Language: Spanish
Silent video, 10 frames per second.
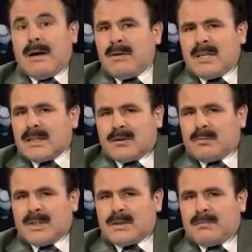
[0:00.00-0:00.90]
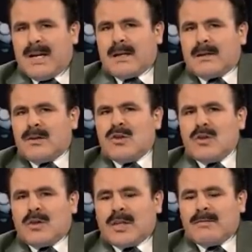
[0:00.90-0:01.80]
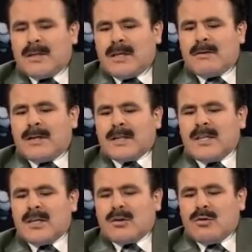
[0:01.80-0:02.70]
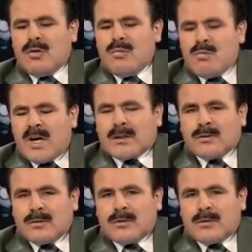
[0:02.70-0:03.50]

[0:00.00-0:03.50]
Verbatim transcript: vida es lo principal, no debería haber ningún muerto